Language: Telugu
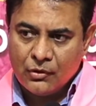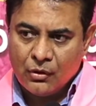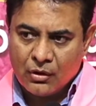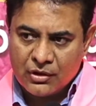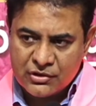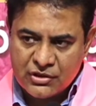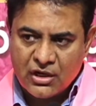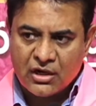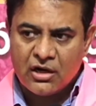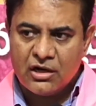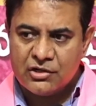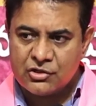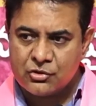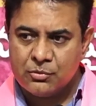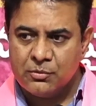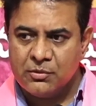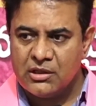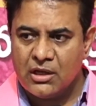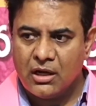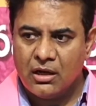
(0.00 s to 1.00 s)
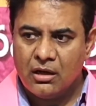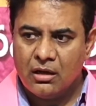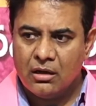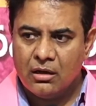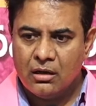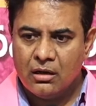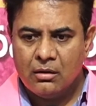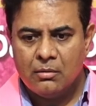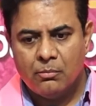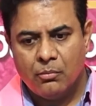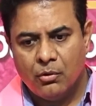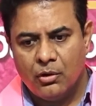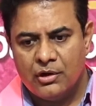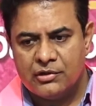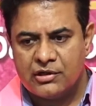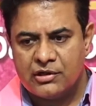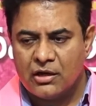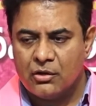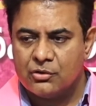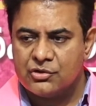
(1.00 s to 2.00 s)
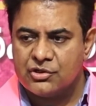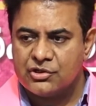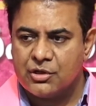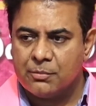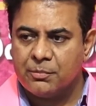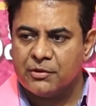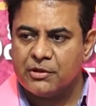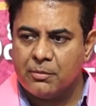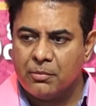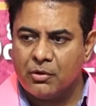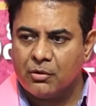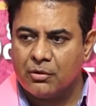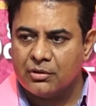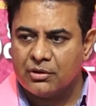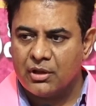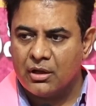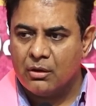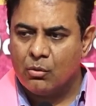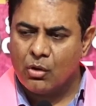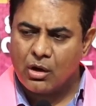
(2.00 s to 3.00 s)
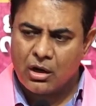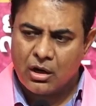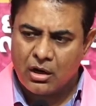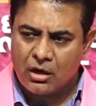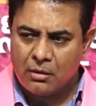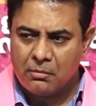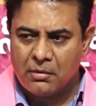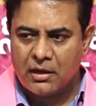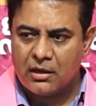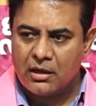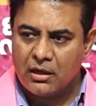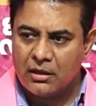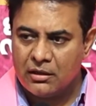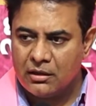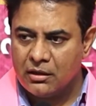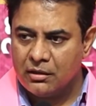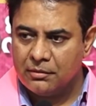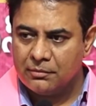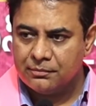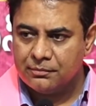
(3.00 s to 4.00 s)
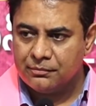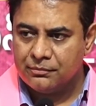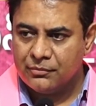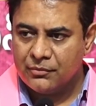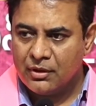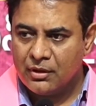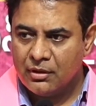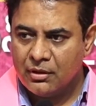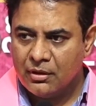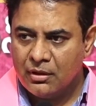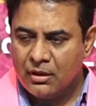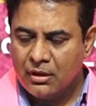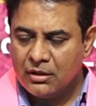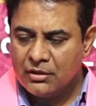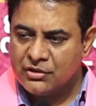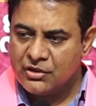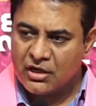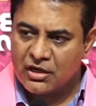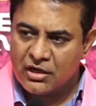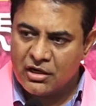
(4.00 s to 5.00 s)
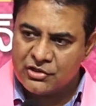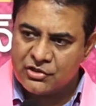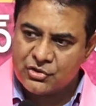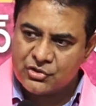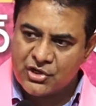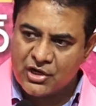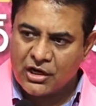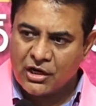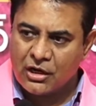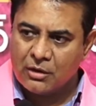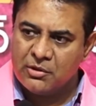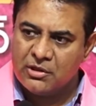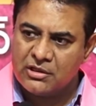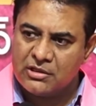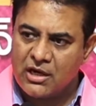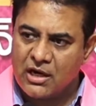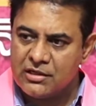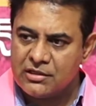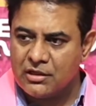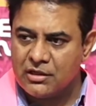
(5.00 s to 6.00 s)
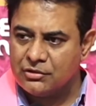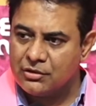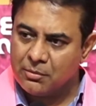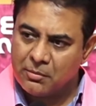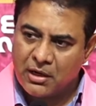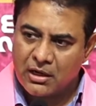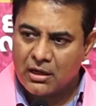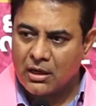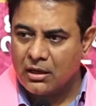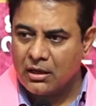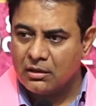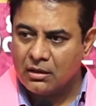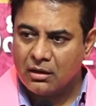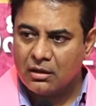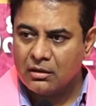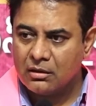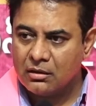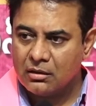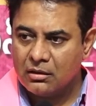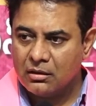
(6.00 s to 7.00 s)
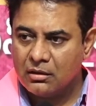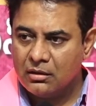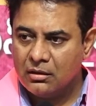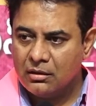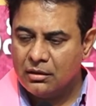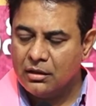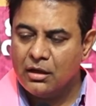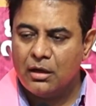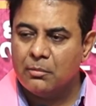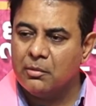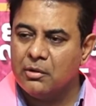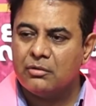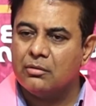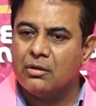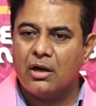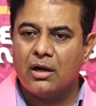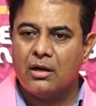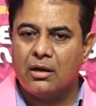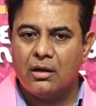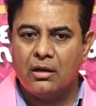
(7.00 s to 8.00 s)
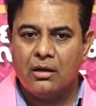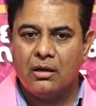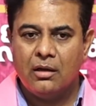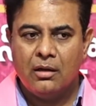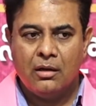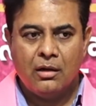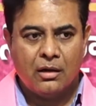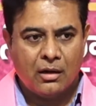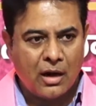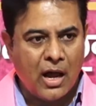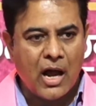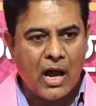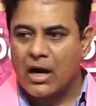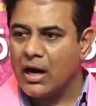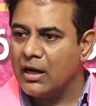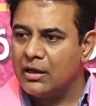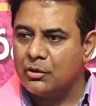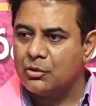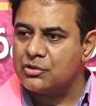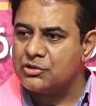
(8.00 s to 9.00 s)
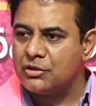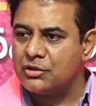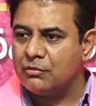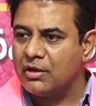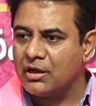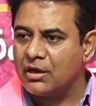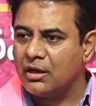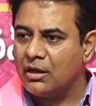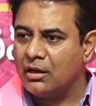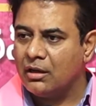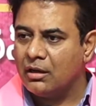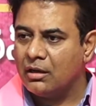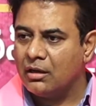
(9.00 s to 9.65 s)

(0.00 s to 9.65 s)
ఒక జర్నలిస్ట్ మీద పోలీస్ ఆయన వచ్చి చెంపదెబ్బ కొడితే ఒక్కరన్నా మాట్లాడినరా జర్నలిస్ట్ శంకర్ మీద దాడి జరిగితే మాట్లాడినరా నేనేమంటున్నా అంటే నా కాడికి వచ్చేవరకే